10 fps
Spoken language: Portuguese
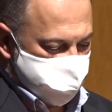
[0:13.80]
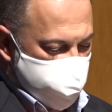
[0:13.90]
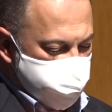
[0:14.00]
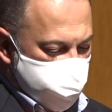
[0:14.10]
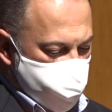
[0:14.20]

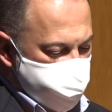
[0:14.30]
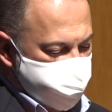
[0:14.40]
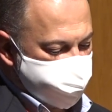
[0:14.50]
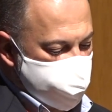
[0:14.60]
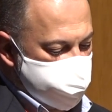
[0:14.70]
Tenho que
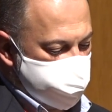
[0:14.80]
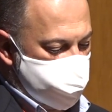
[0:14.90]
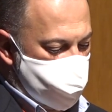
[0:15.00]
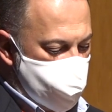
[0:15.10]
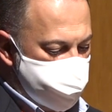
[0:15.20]
confessar
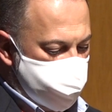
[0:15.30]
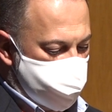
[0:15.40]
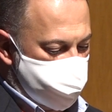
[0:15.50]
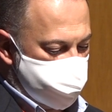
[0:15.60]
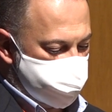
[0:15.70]
que, como
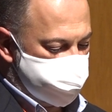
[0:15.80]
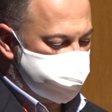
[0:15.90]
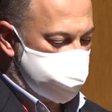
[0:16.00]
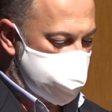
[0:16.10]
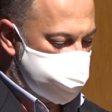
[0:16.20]

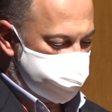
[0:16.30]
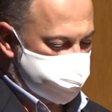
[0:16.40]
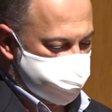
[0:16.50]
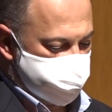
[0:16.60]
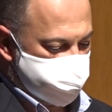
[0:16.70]
estreante
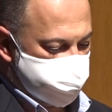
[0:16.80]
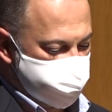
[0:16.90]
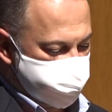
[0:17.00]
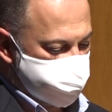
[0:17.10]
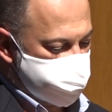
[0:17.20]
nesta